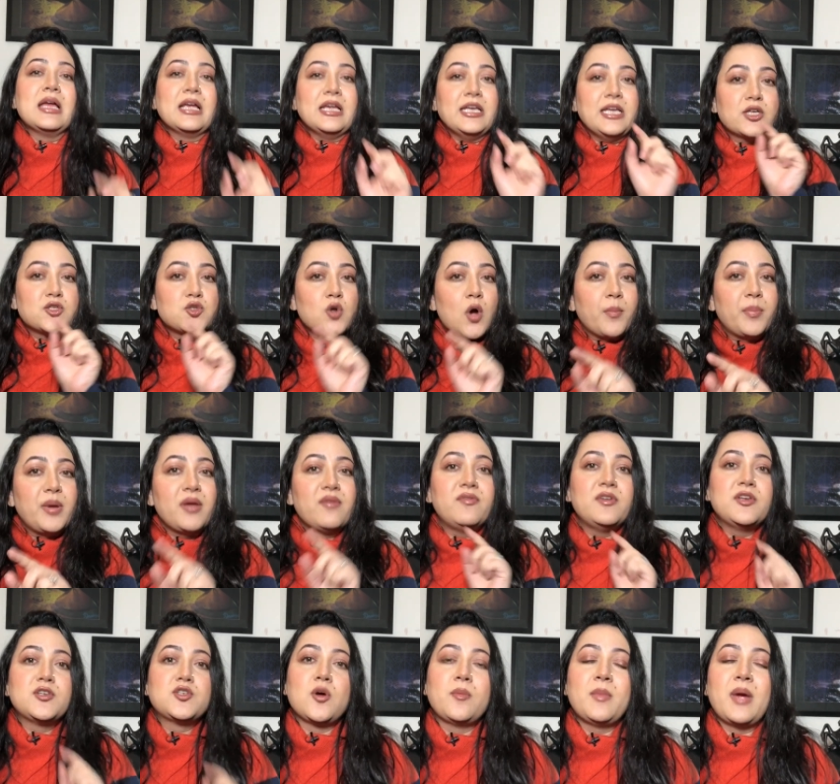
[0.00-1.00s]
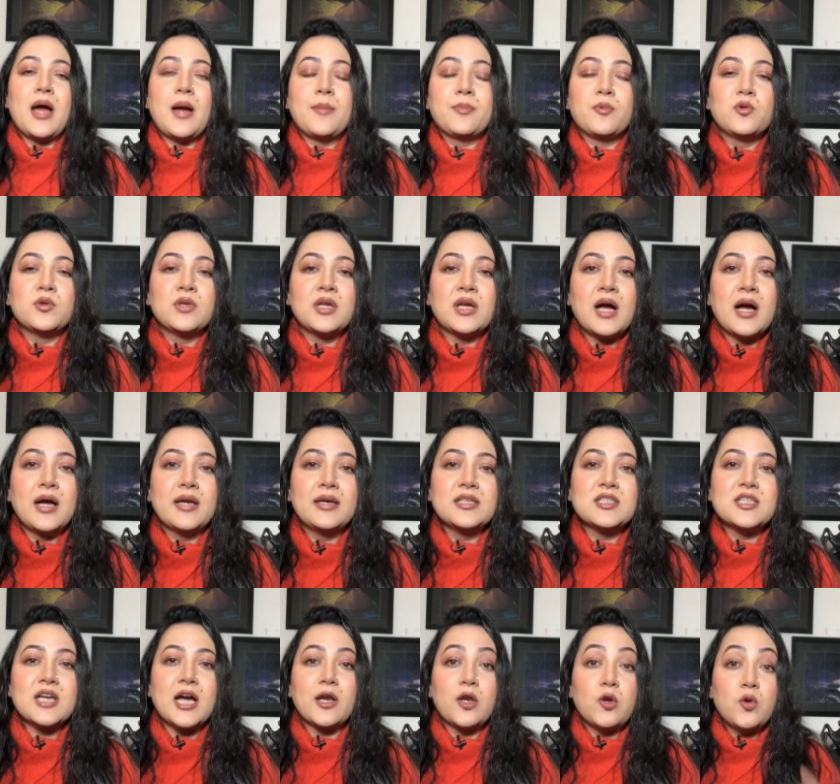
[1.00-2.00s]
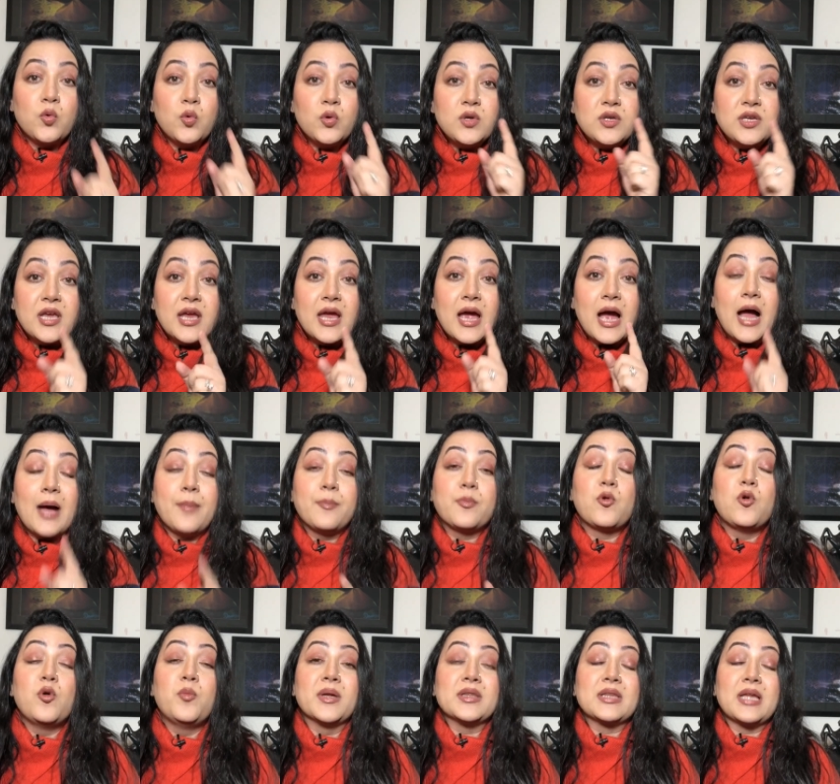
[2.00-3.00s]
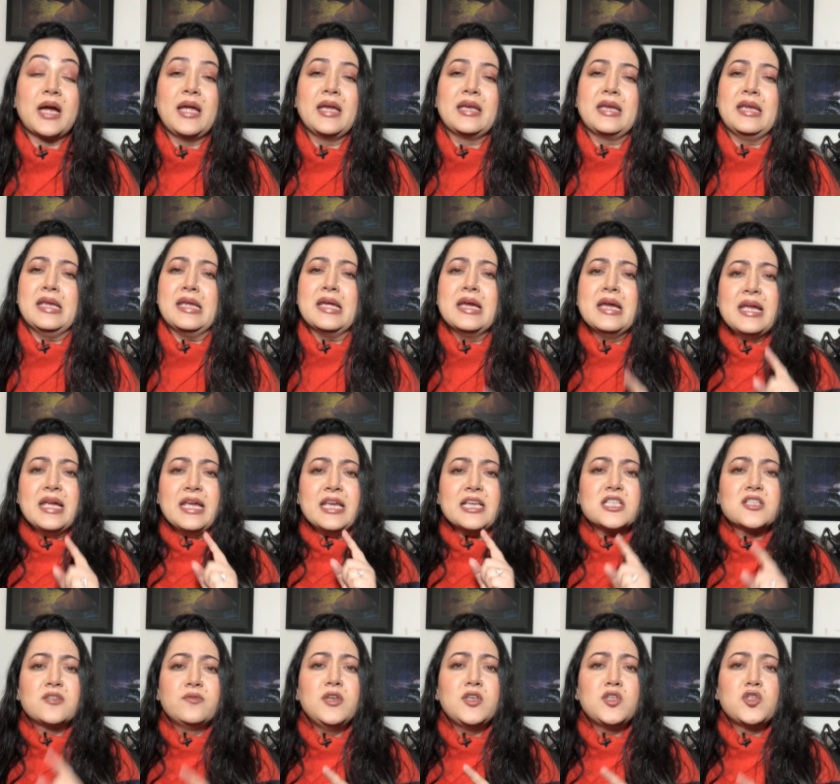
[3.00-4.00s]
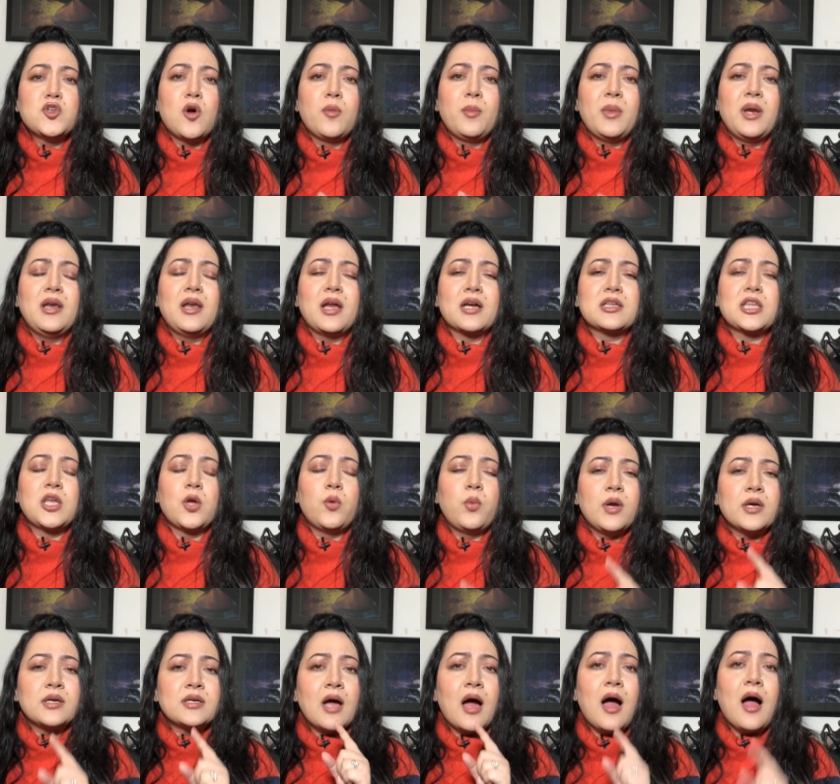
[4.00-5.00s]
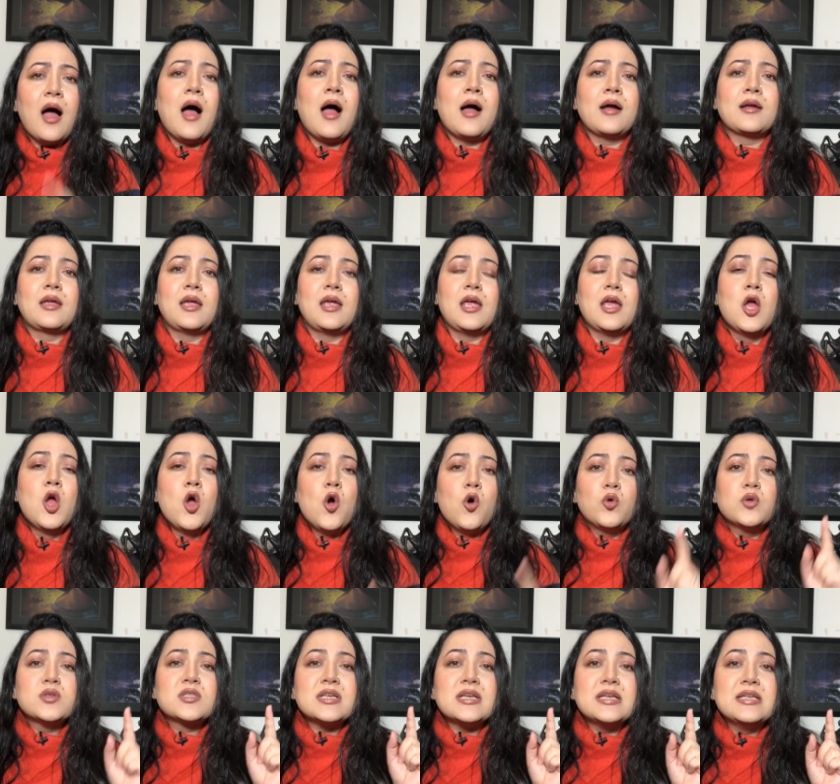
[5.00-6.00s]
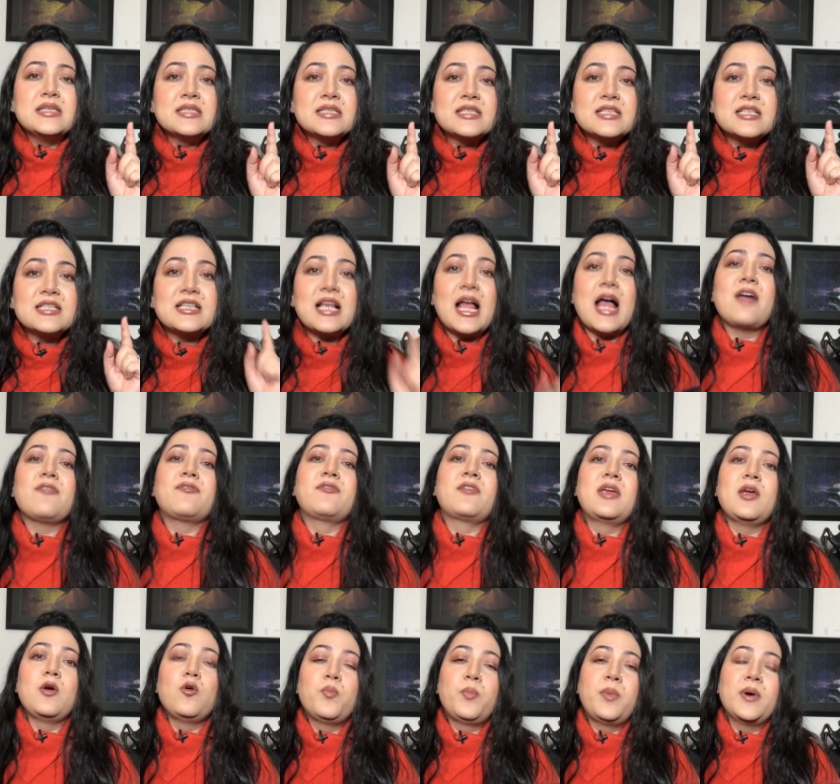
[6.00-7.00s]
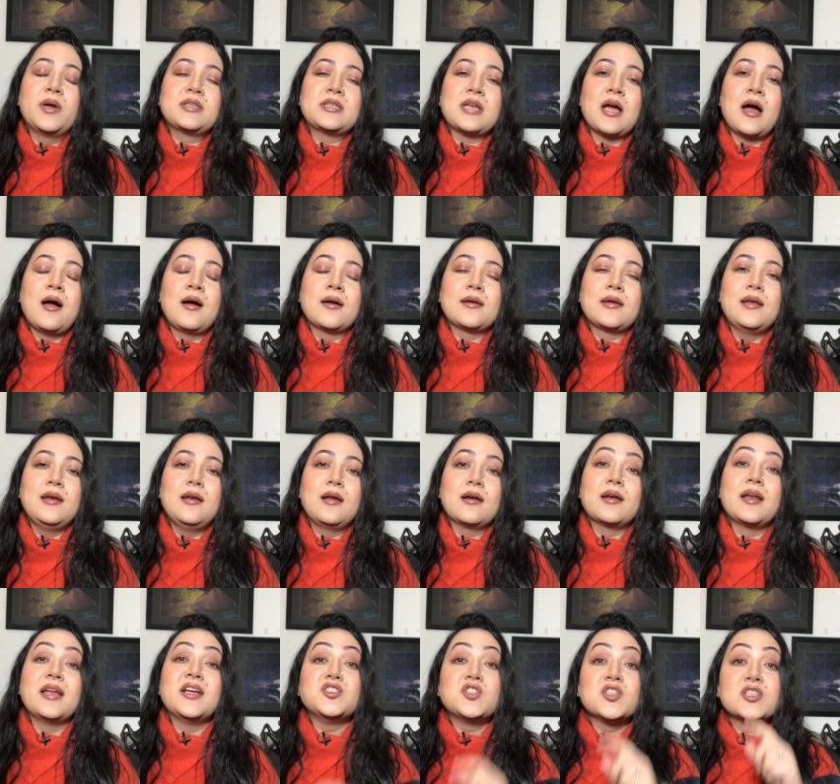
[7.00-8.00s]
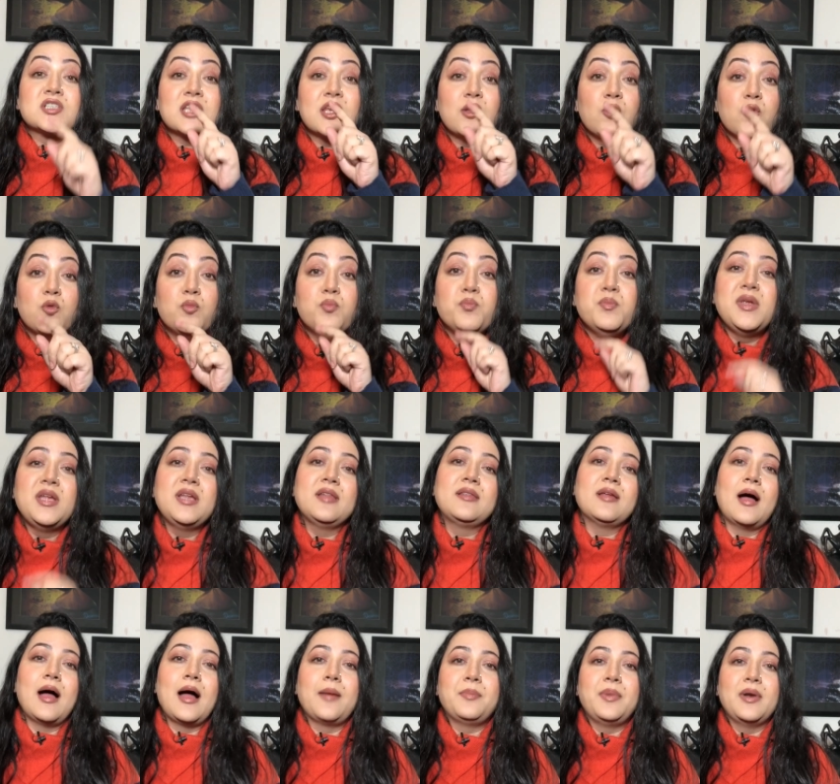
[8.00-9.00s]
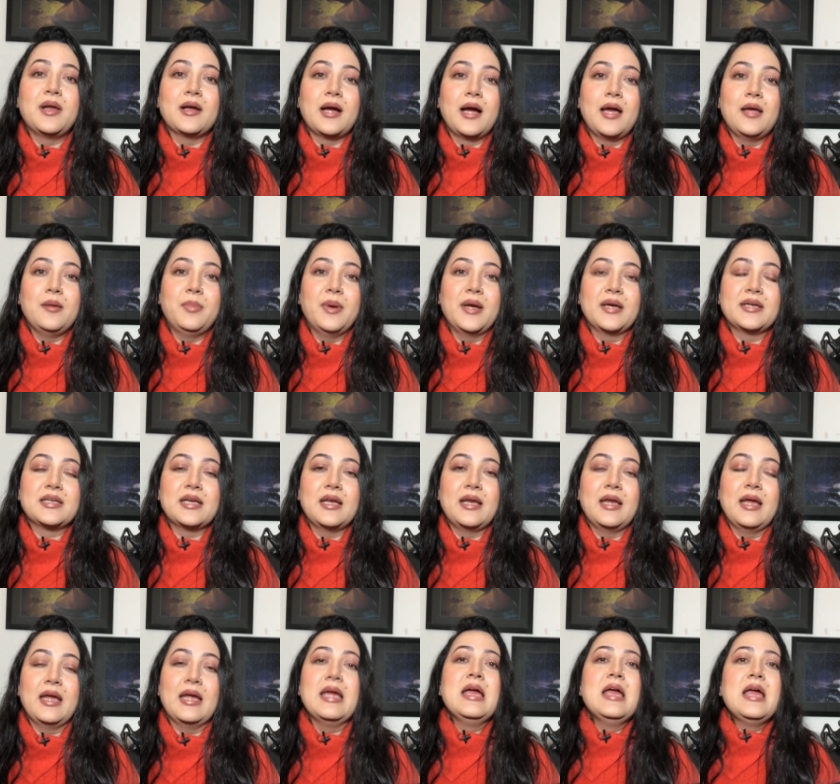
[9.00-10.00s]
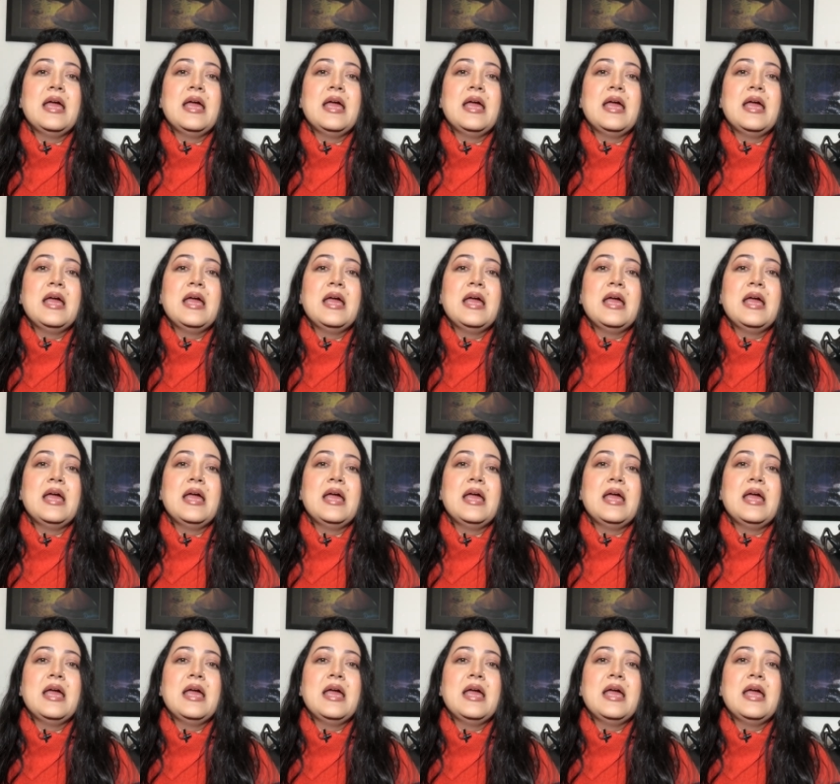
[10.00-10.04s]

ये जो अभी वीडियो में आपको दिखाने जा रही हूँ ये आपको बताएगी इस वीडियो में लगते हुए ठहाके उस इंसाफ के ऊपर ठहाके लग रहे हैं जिसके उम्मीद आप लगाए बैठे हैं